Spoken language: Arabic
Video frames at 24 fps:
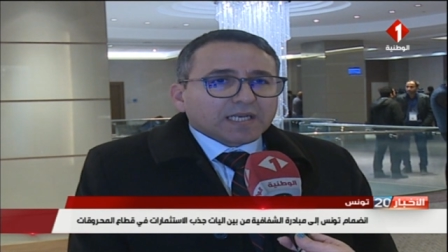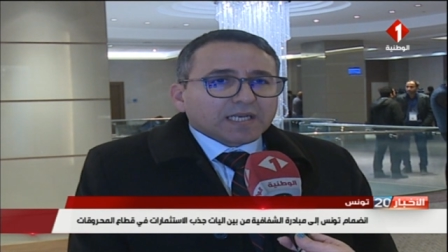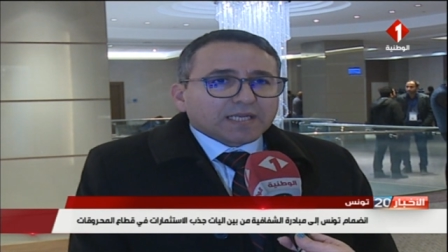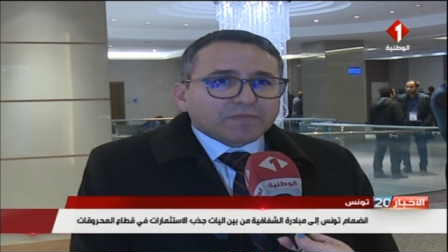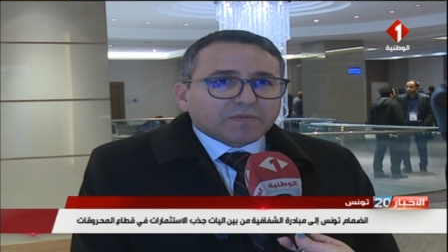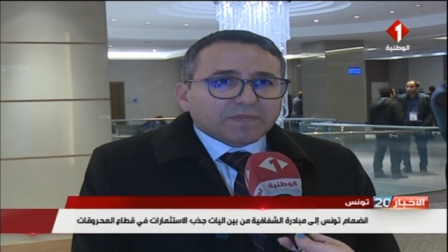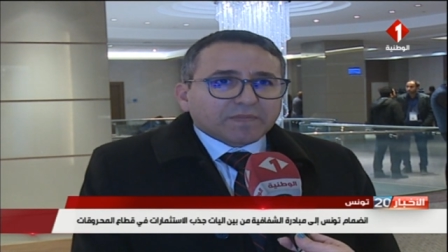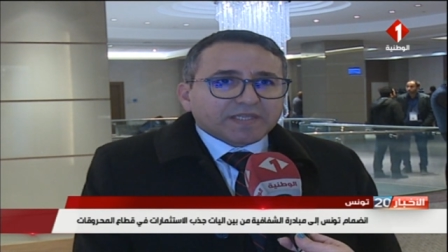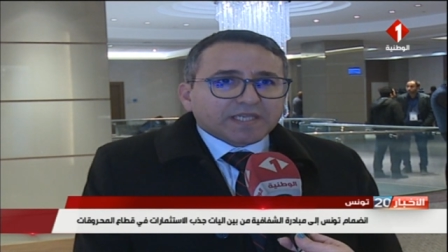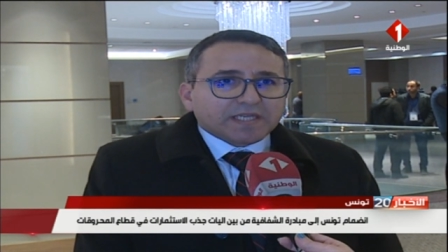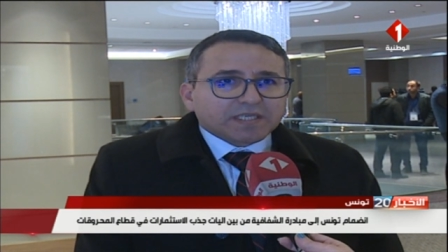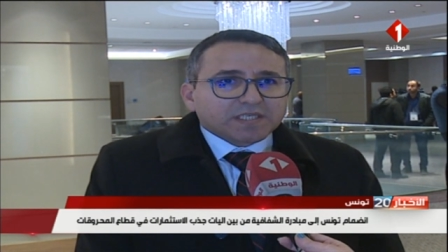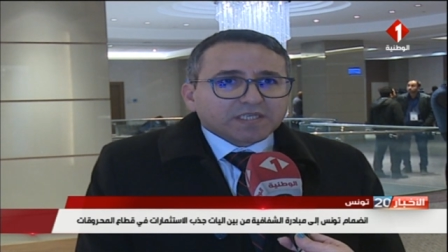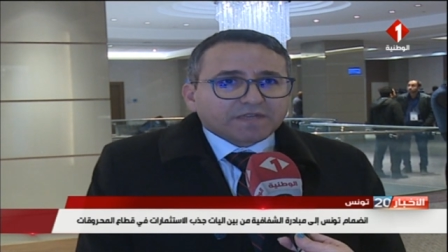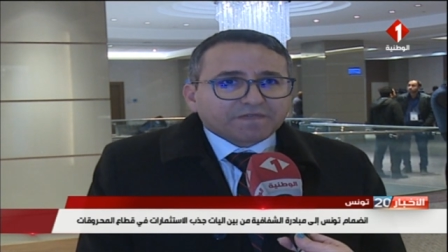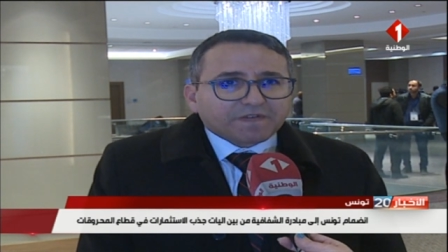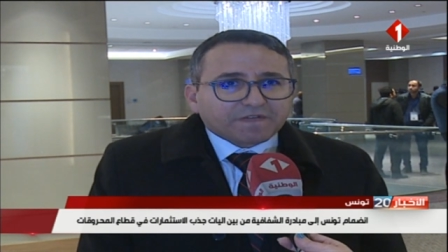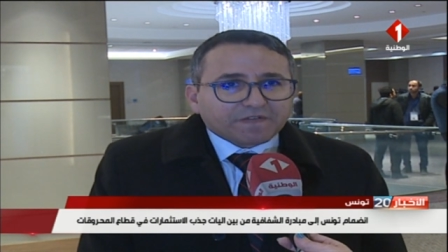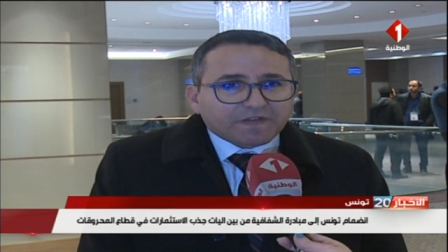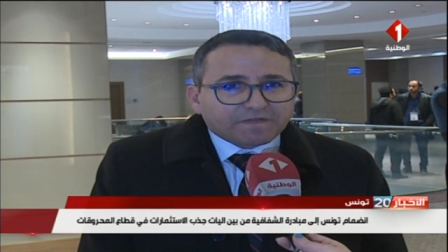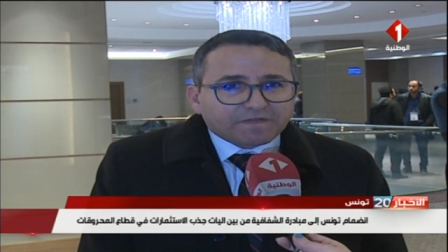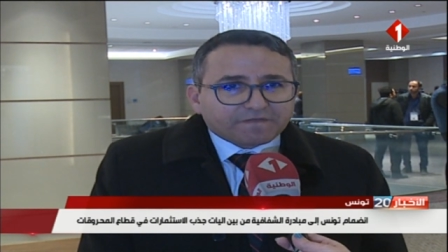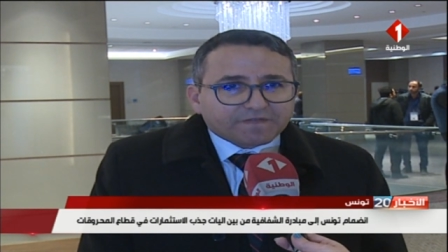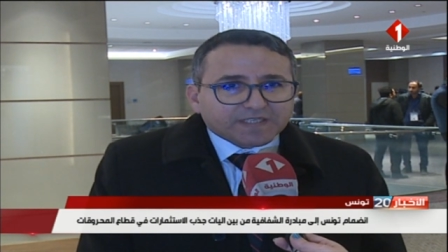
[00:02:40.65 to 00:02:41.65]
لمبادره
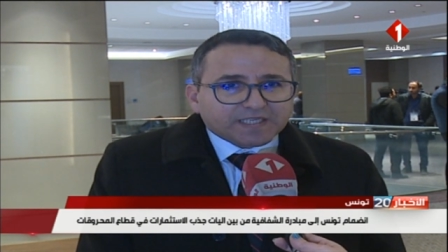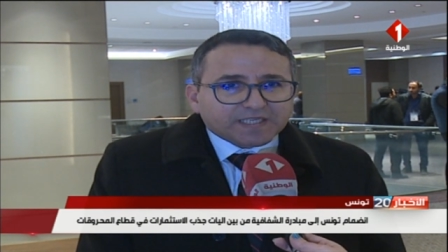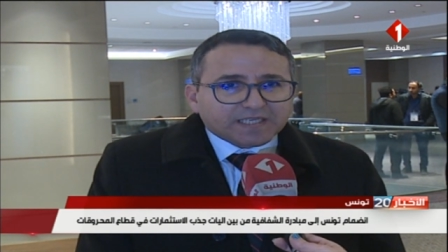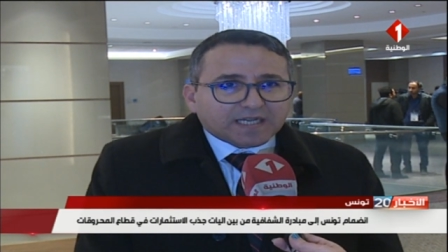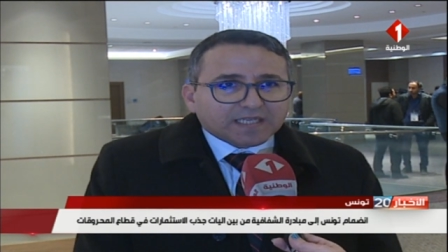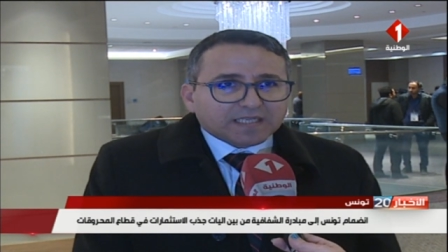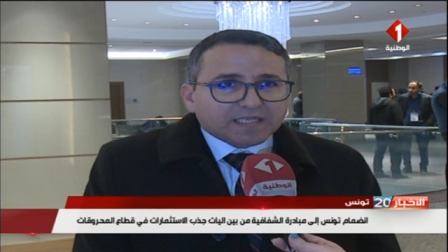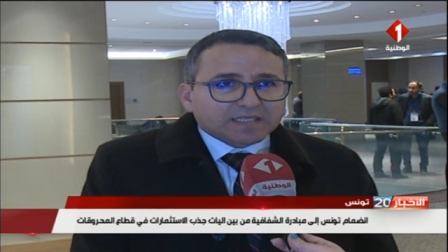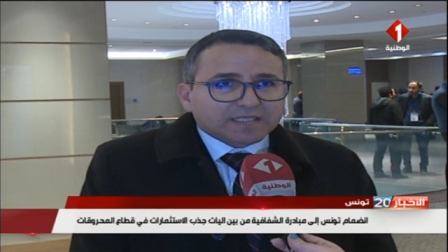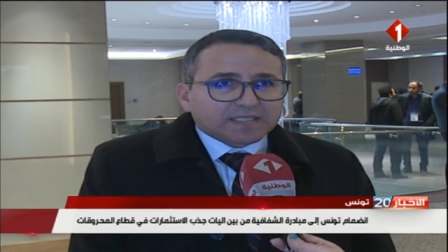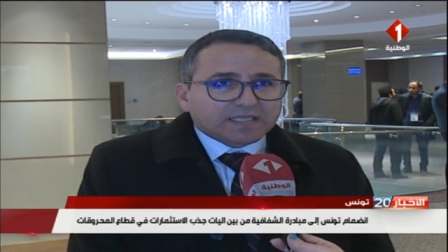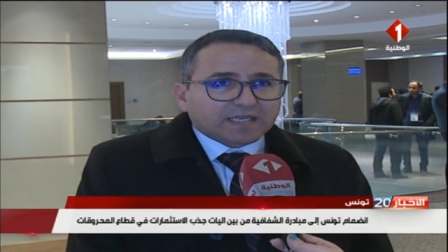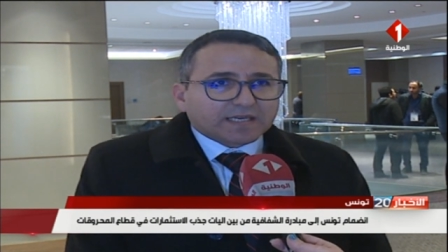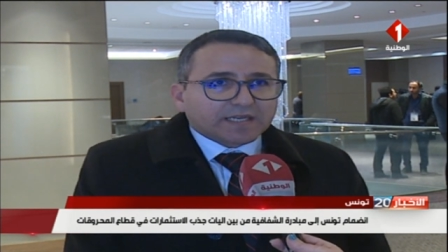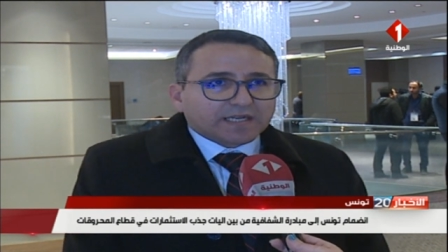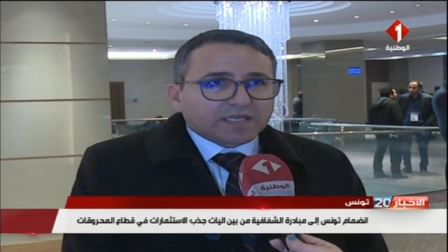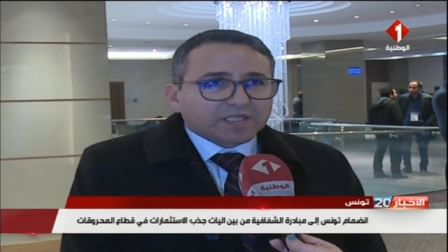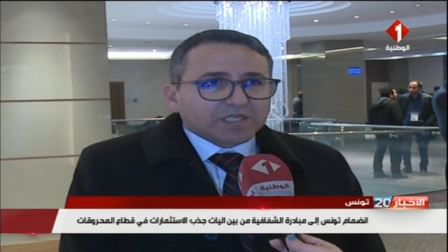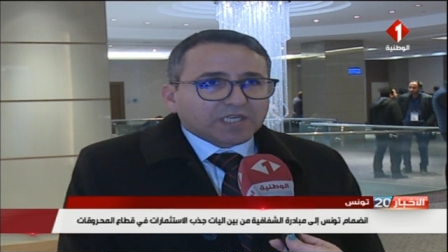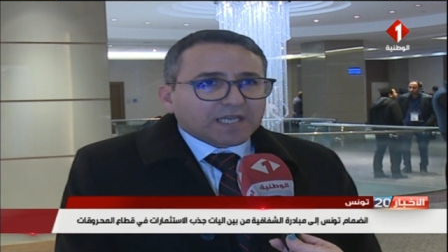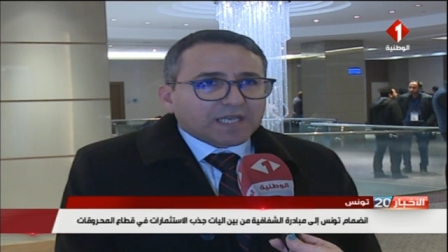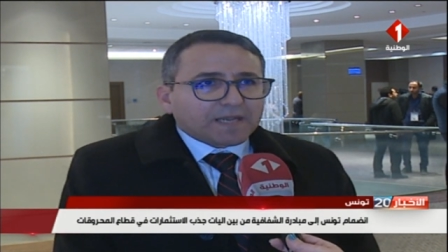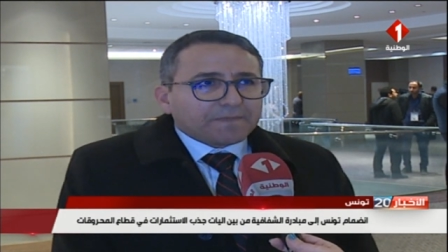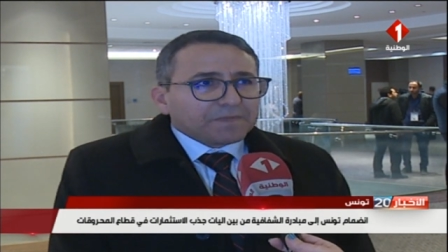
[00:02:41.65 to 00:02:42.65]
الشفافيه في الصناعات
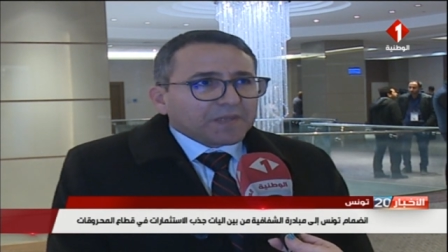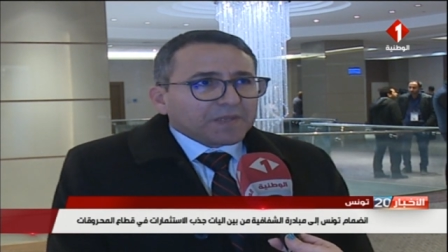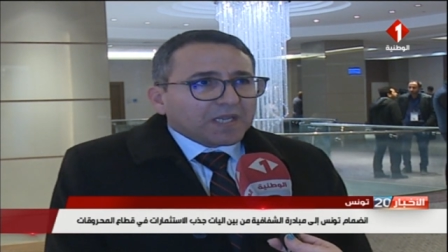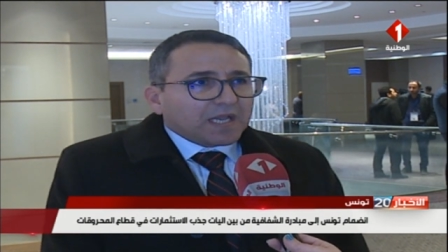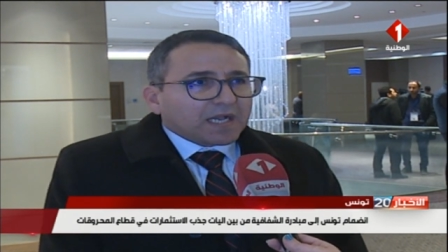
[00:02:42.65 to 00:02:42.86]
الاستخراجيه